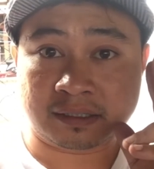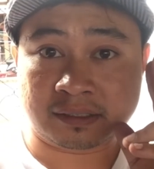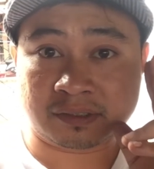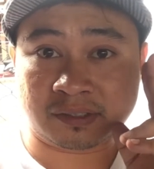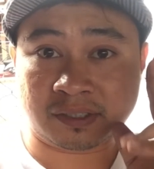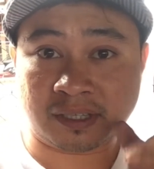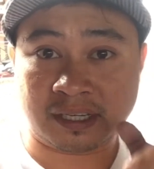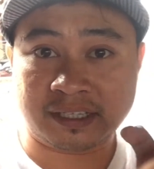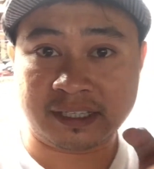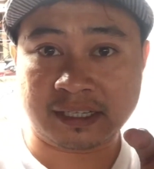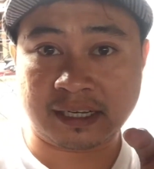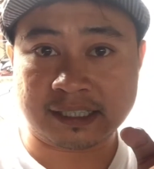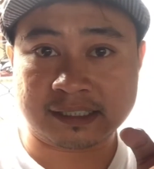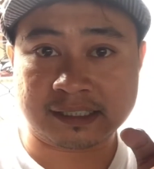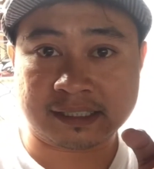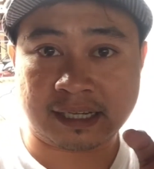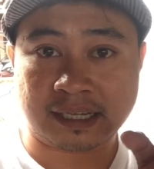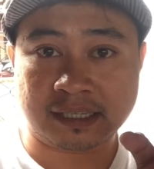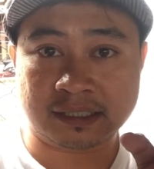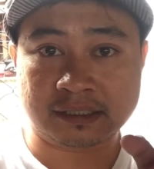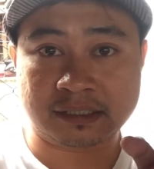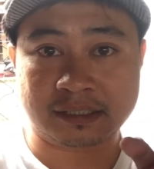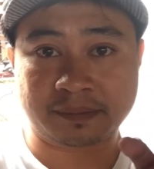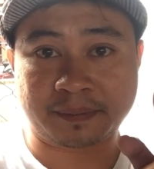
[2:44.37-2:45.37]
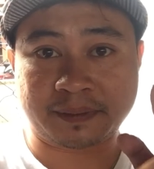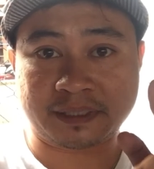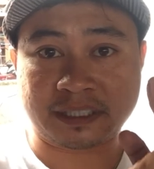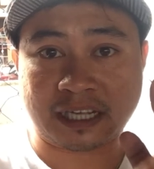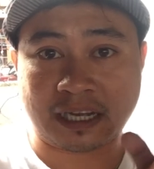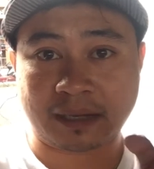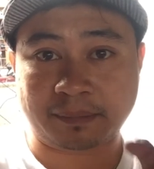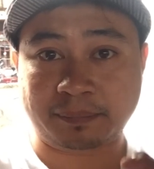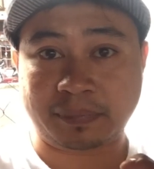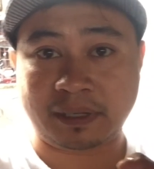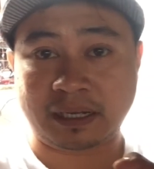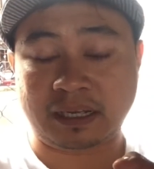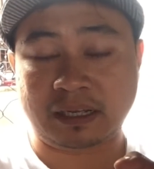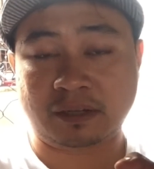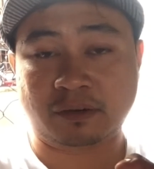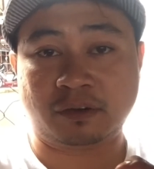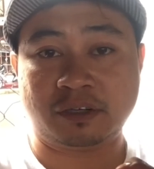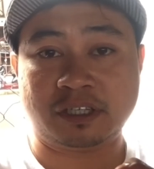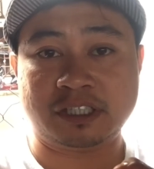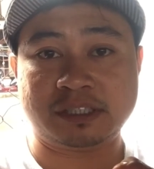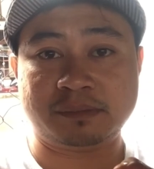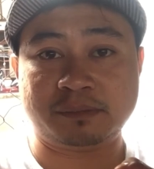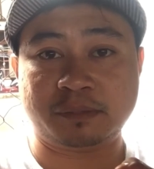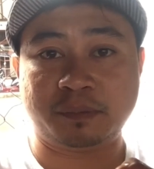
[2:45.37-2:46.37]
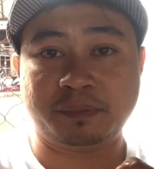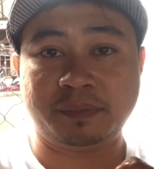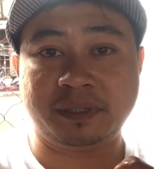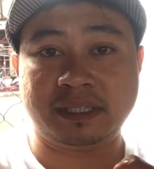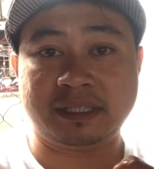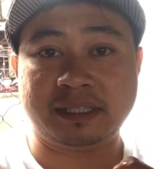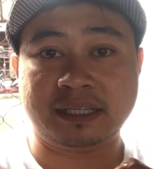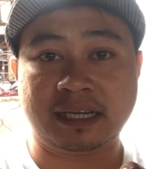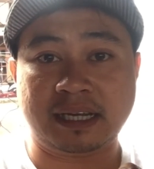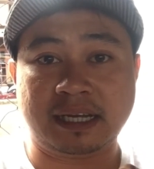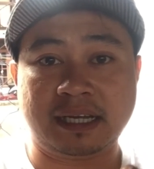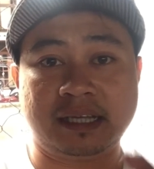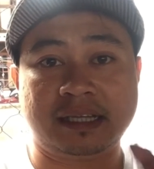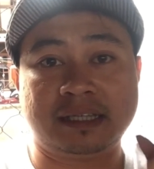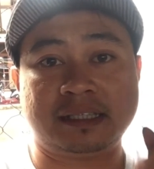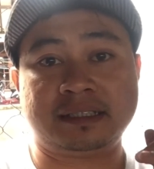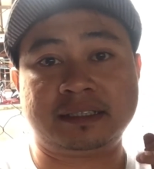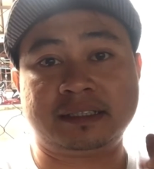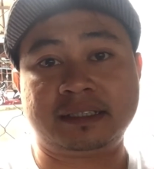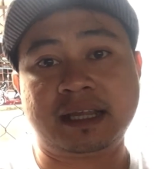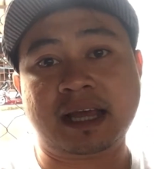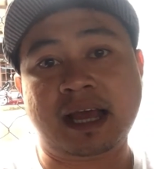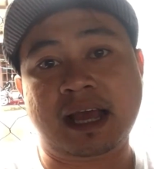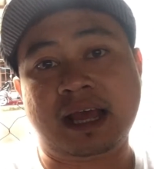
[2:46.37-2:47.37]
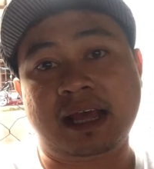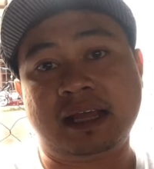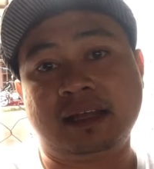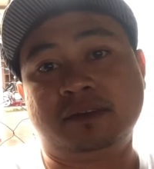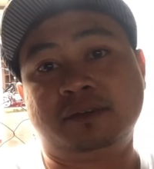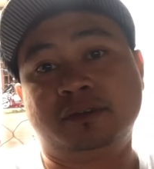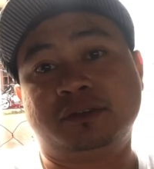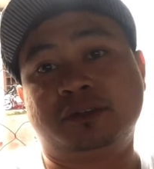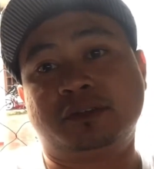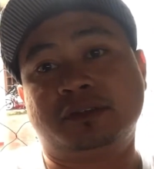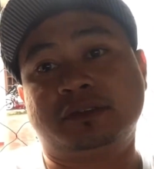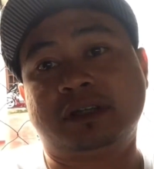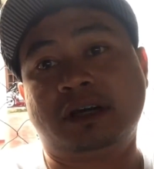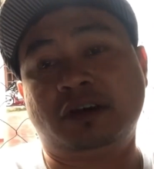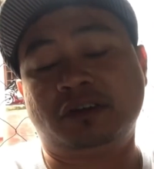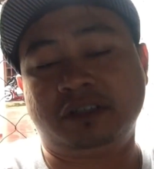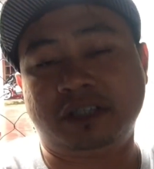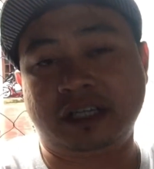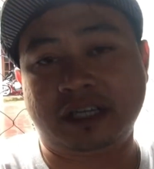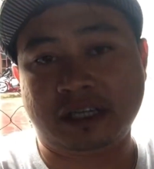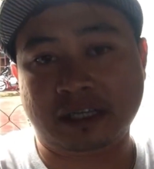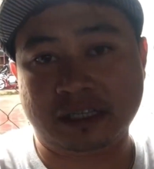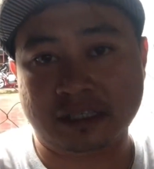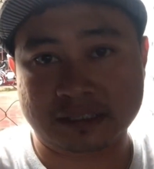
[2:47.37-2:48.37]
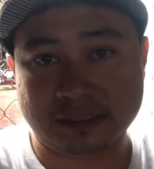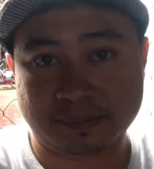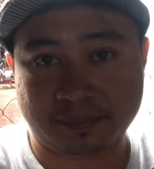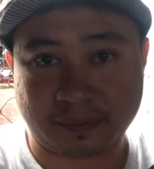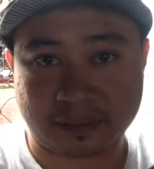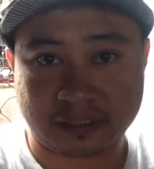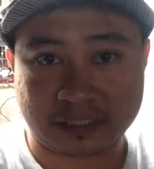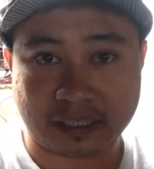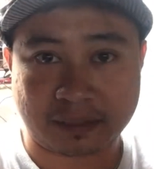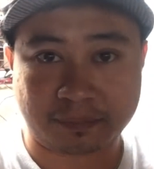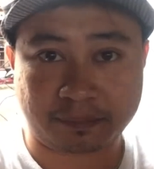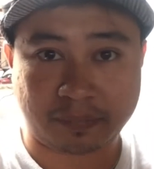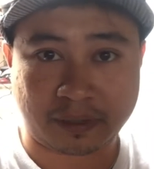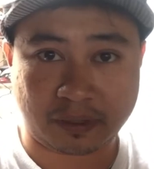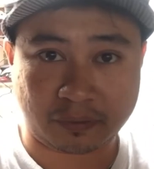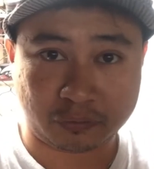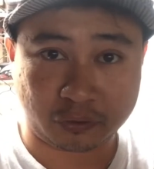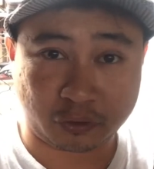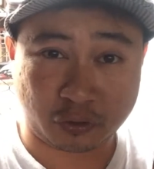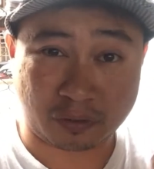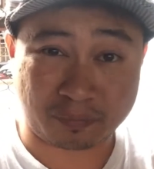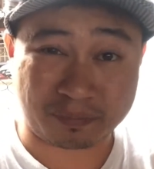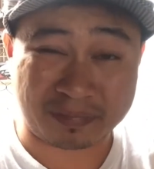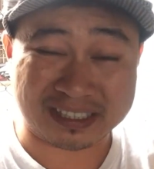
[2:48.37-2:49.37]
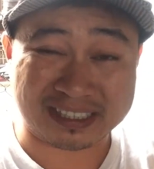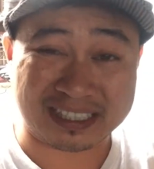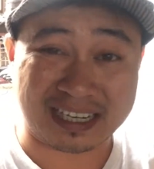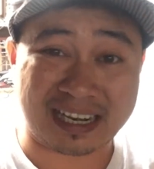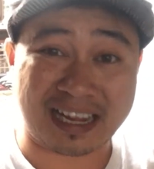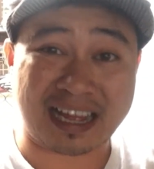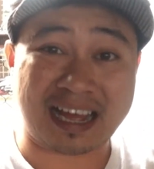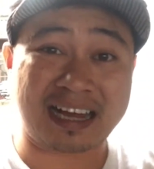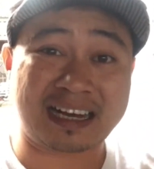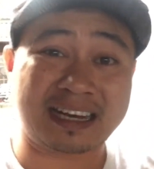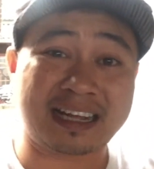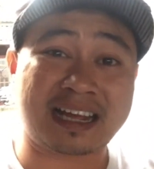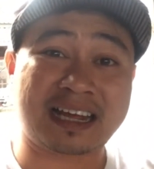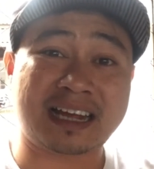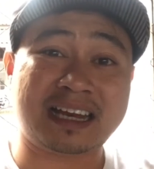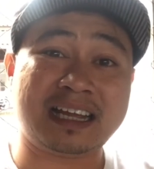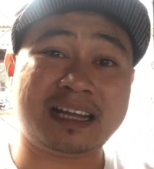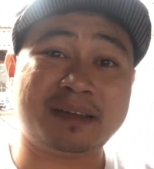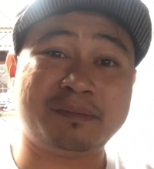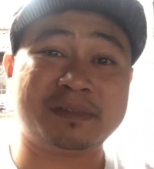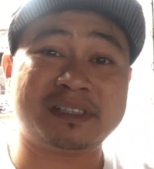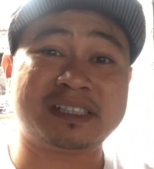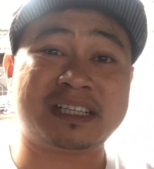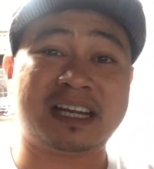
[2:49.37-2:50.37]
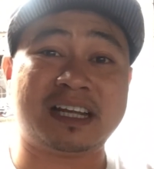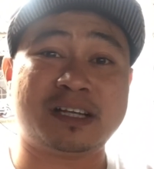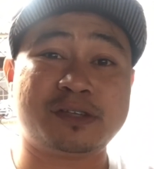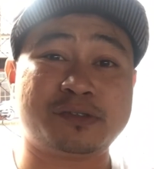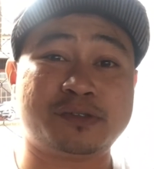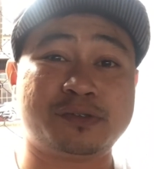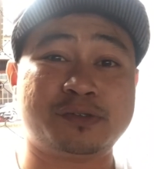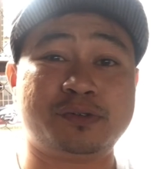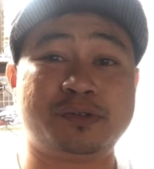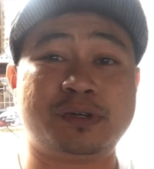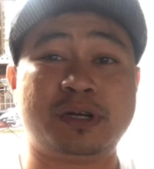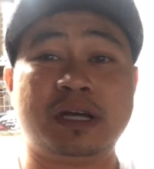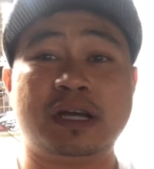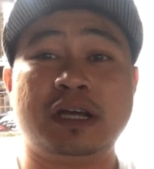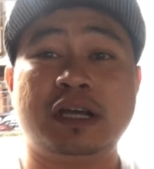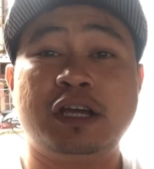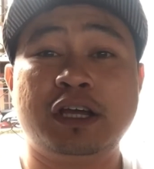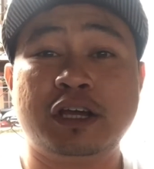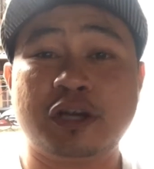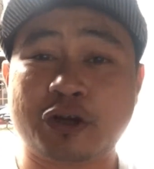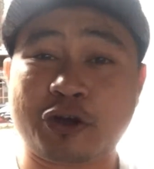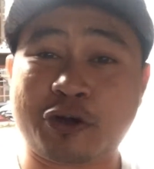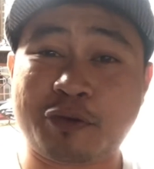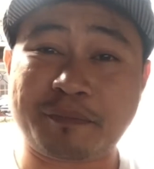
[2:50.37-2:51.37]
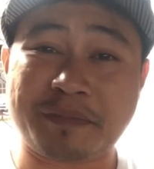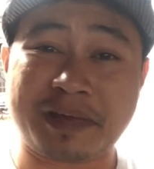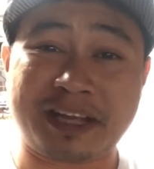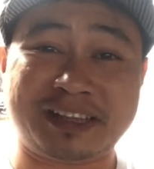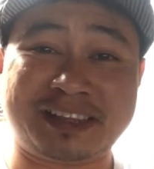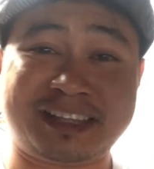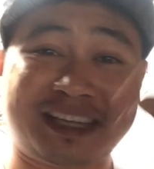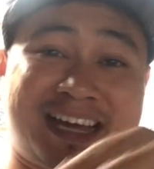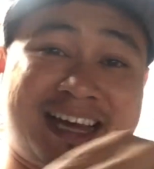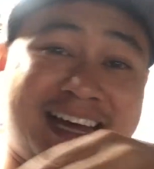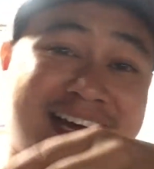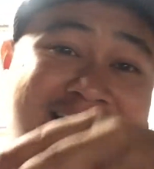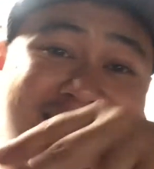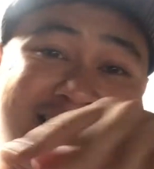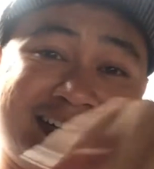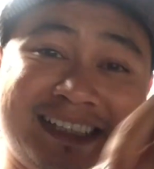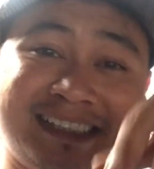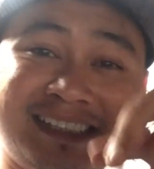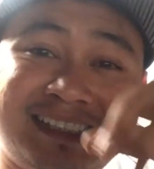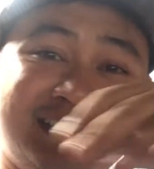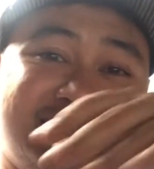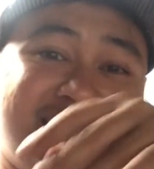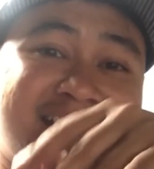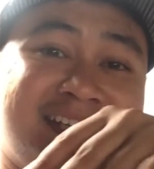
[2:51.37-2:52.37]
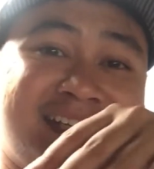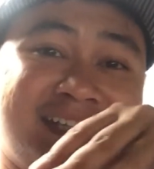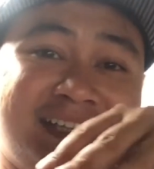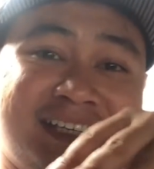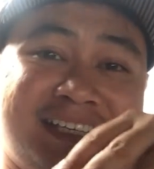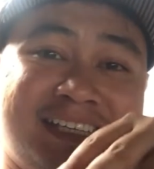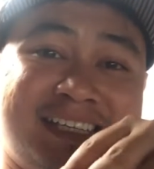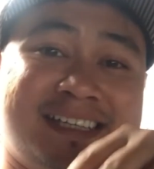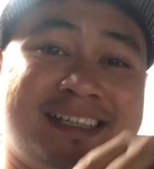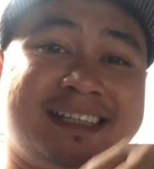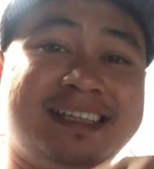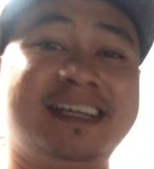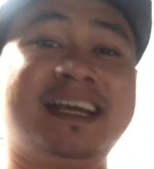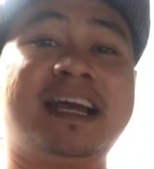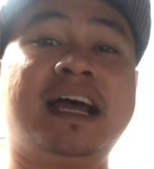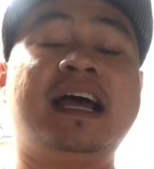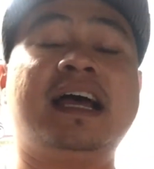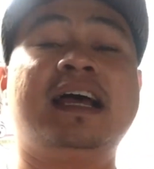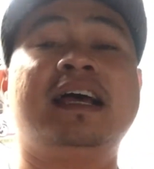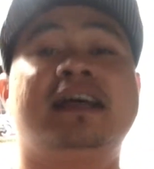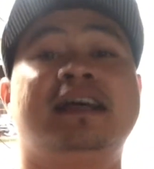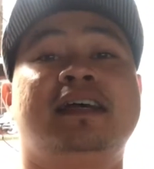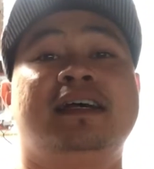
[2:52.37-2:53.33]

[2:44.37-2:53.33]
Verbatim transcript: sudah jelaskan seperti apa kondisi mobilnya dan untuk tahunnya seperti apa. Untuk masalah harga kalian bisa langsung komentar di sini ya